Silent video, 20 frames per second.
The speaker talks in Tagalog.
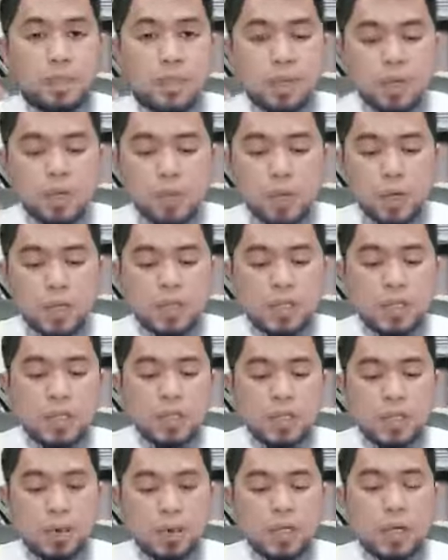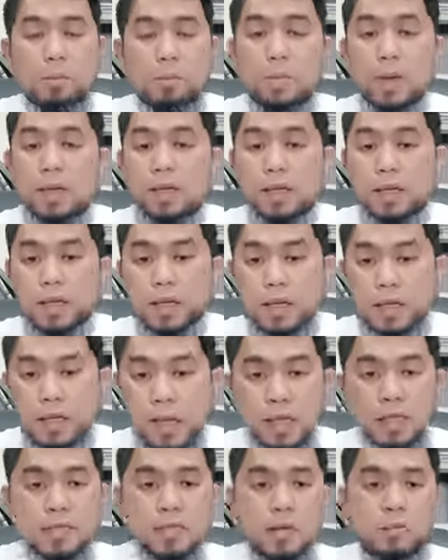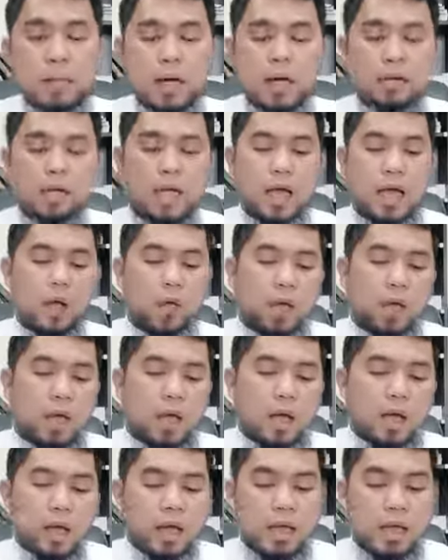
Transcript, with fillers: Ito ay tinatawag na panlilinlang sa mga tao.